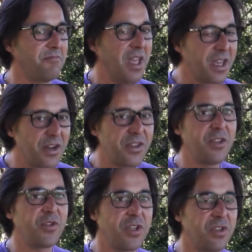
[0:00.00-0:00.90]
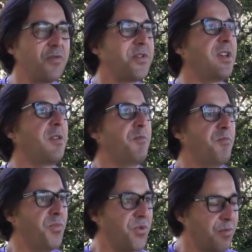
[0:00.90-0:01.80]
Acredito que esta universidade
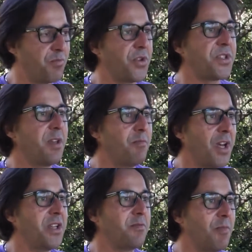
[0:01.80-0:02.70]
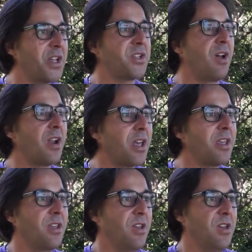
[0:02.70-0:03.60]
possa ir mais, mais além,
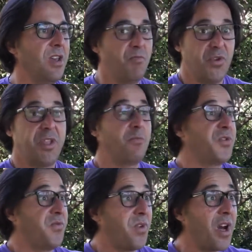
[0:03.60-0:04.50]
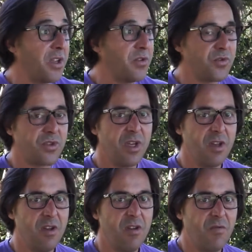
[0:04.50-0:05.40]
porque temos vários,
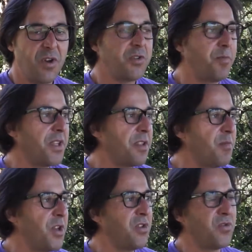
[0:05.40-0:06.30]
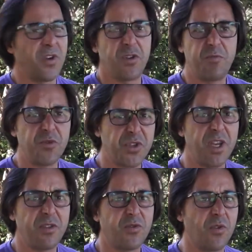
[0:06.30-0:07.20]
vários departamentos, vários
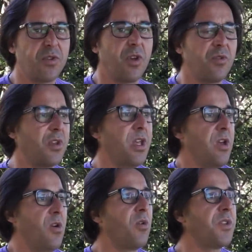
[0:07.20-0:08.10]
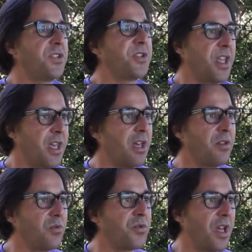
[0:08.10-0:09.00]
projetos onde, onde, onde é destacada
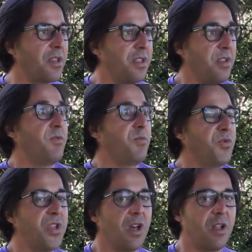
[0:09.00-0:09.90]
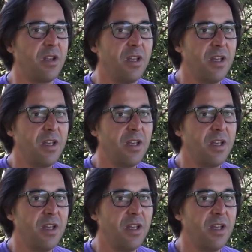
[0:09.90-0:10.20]
a UTAD a nível mundial.